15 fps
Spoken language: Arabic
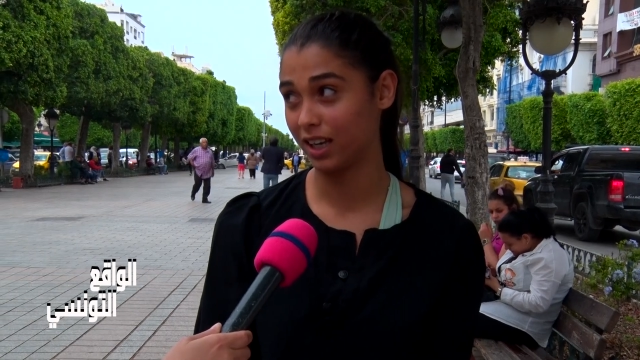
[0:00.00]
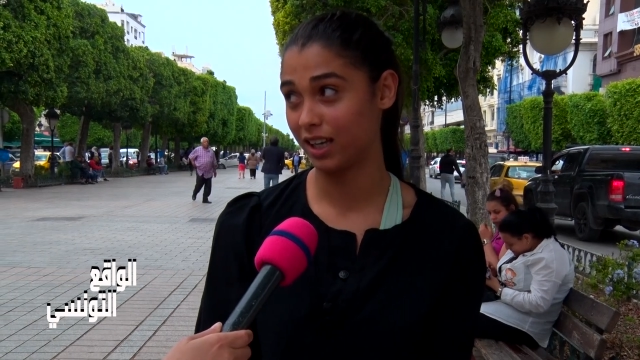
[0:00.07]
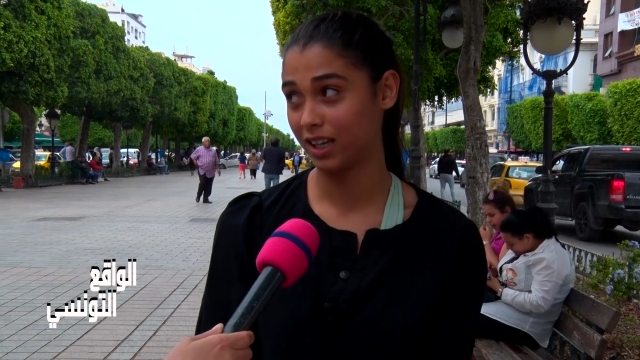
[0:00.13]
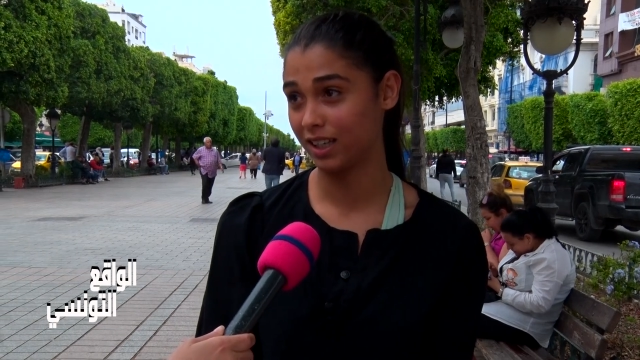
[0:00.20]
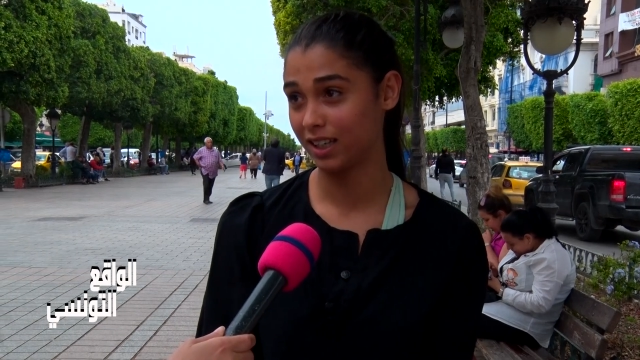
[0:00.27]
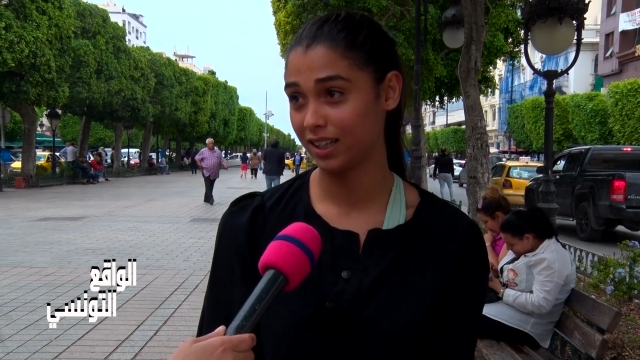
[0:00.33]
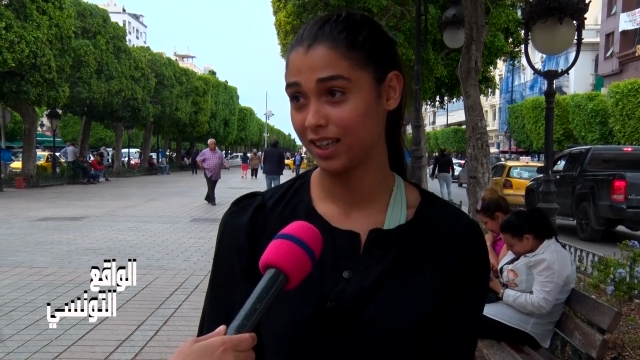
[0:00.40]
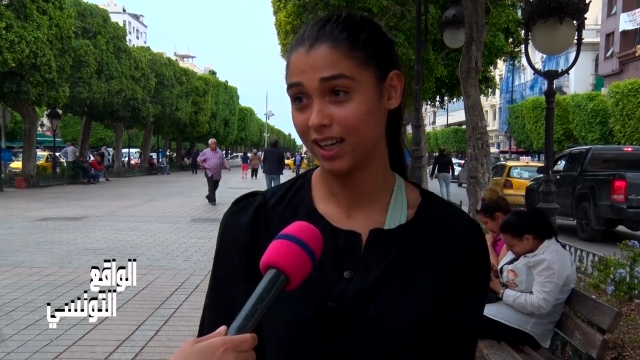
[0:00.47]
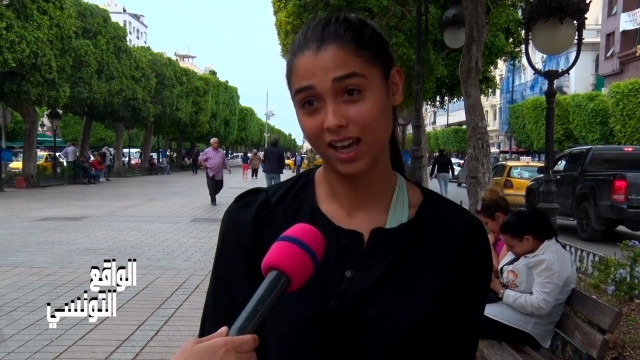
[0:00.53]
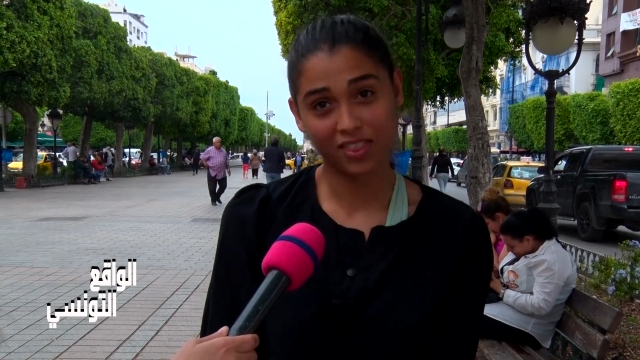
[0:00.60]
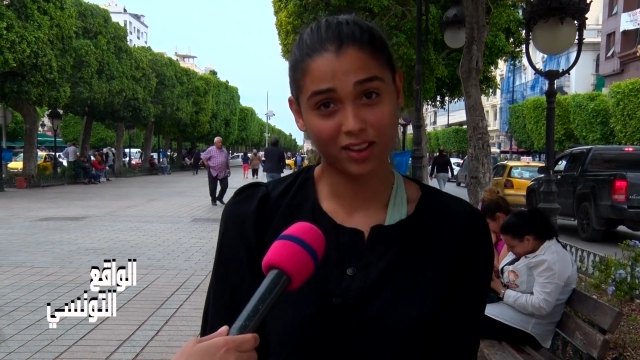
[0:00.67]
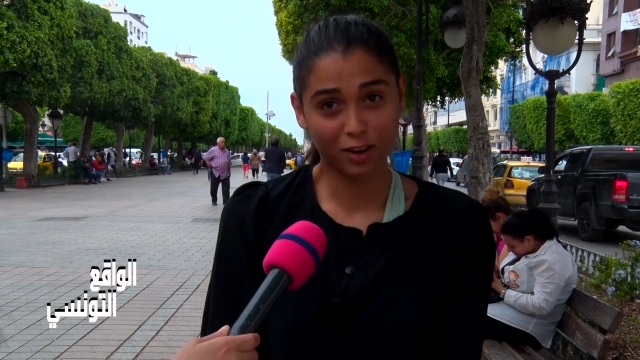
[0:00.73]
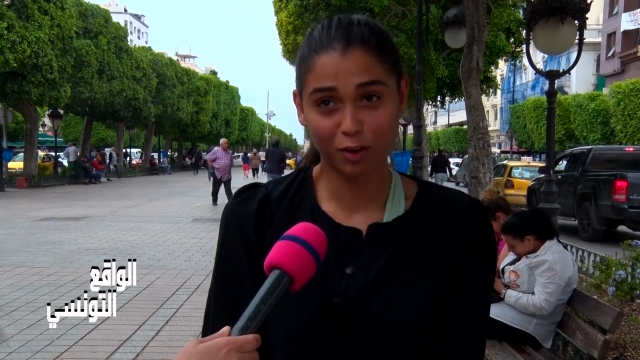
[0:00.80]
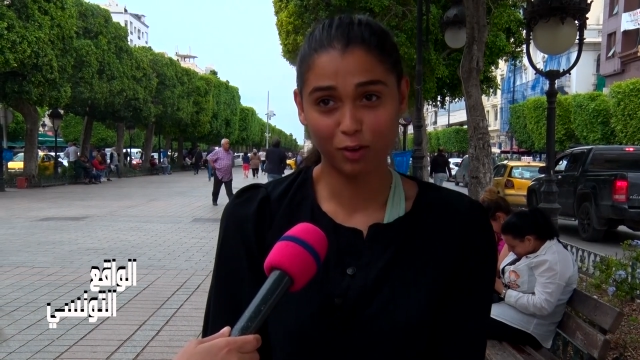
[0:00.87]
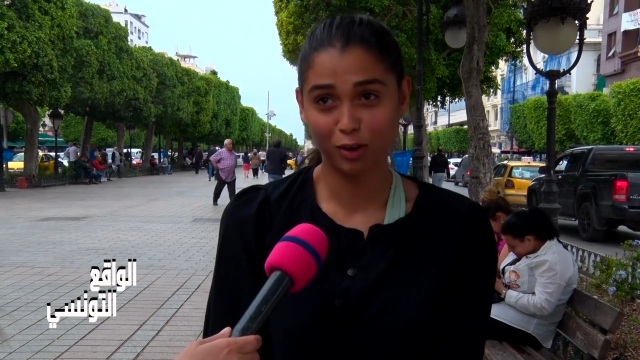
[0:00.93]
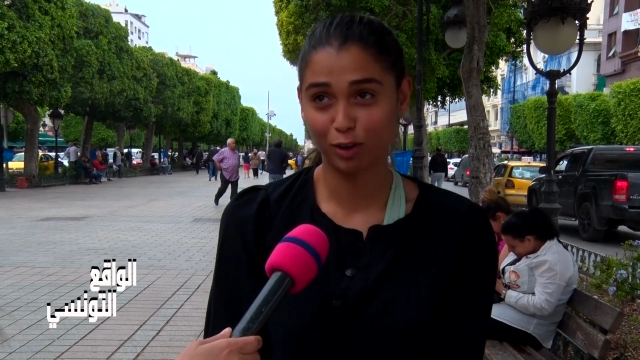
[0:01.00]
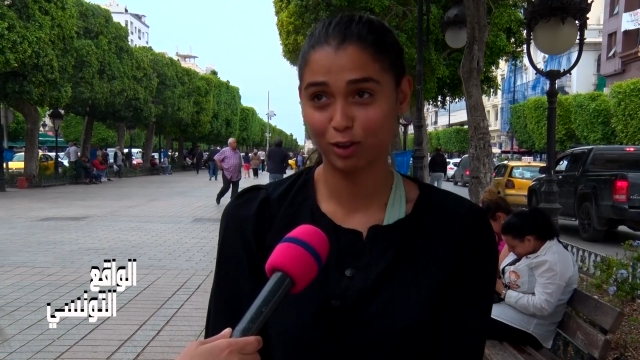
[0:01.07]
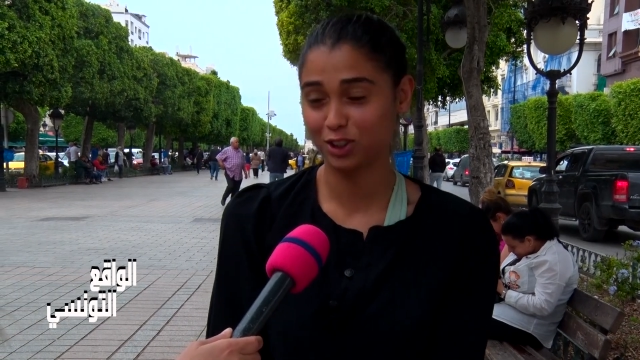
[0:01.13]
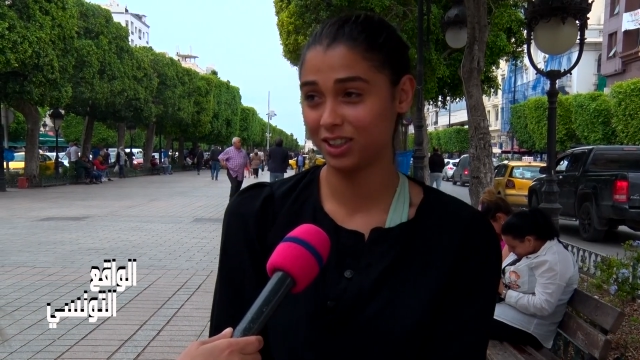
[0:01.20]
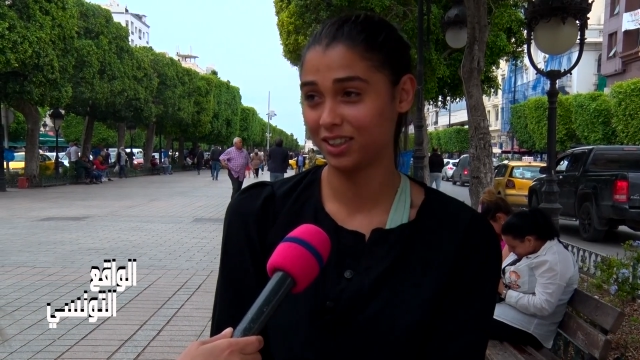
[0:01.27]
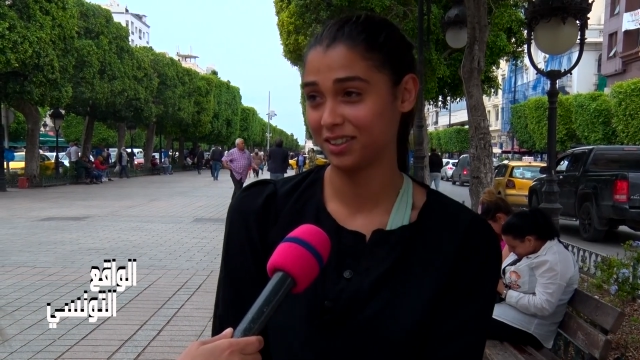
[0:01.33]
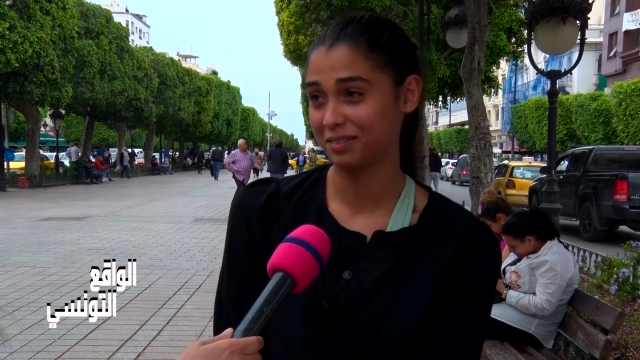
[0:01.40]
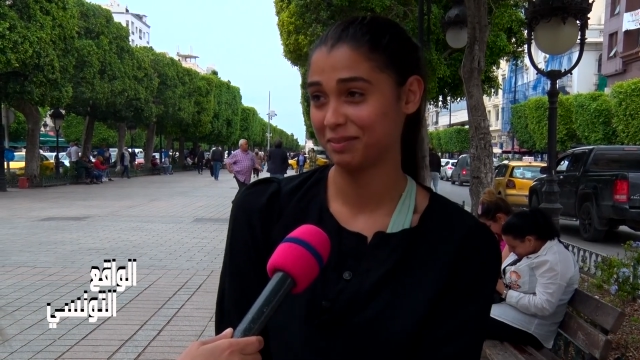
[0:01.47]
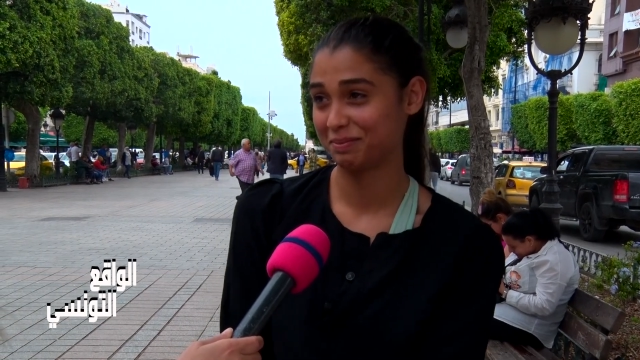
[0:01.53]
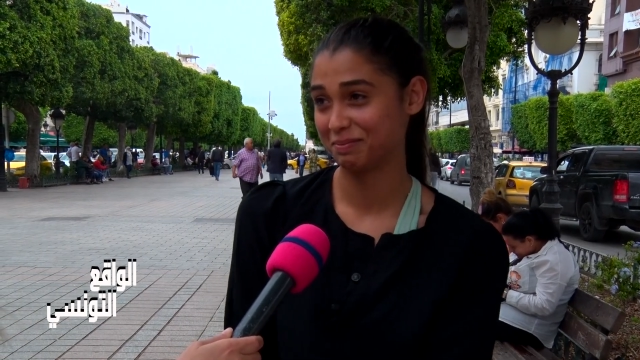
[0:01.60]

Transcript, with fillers: لا هذاك هو اللوجيك